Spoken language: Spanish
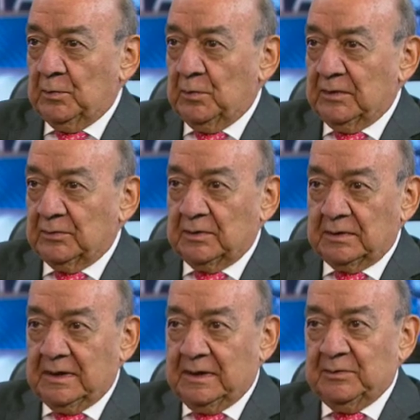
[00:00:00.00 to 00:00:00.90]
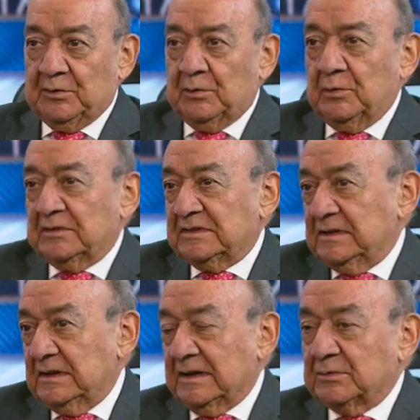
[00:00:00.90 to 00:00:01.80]
cuando el gremio o el
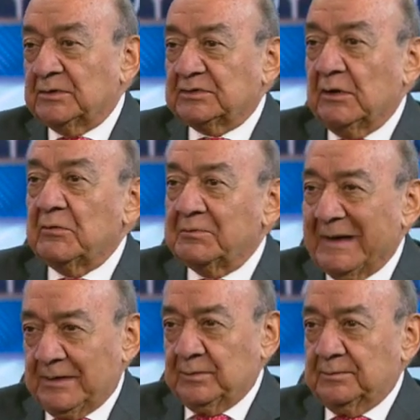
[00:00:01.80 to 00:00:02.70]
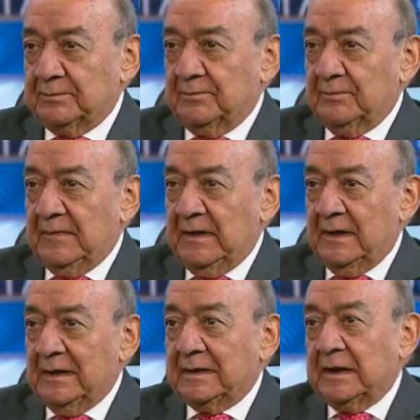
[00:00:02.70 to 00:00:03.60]
sindicato está en paro.
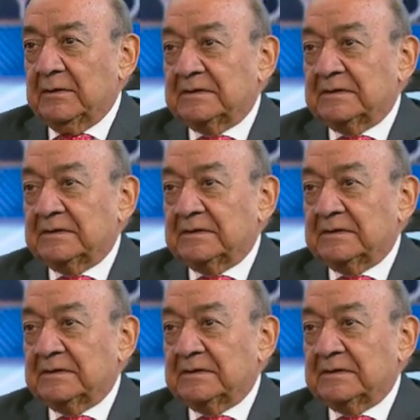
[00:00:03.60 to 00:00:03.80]
¿qué va